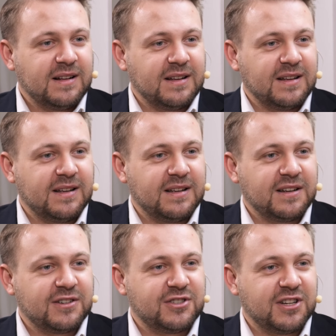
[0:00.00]

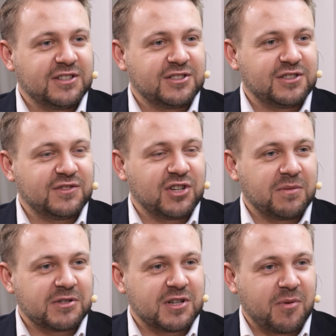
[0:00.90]
e, gdzie rzeczywiście
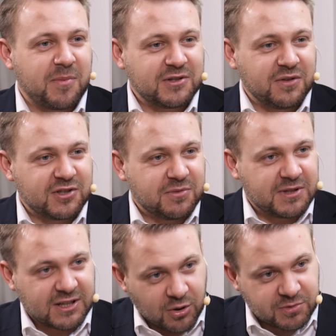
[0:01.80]
chyba trzeba popracować,
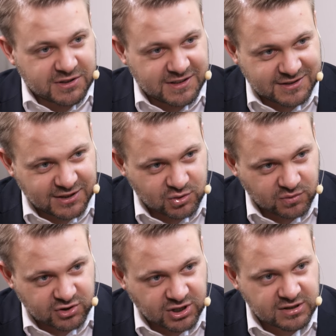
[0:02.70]
żeby tak dobrze na
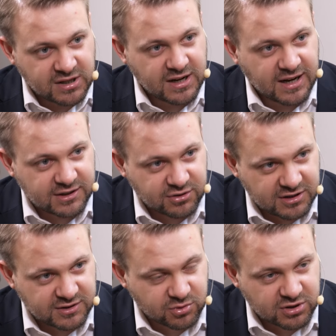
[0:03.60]
zdjęciu wyszedł, ale to
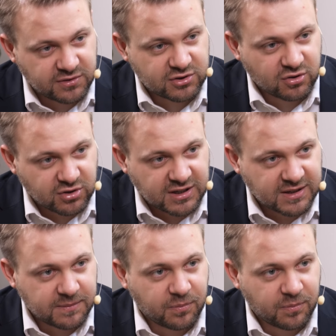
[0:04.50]
nie jest złośliwość, tylko taka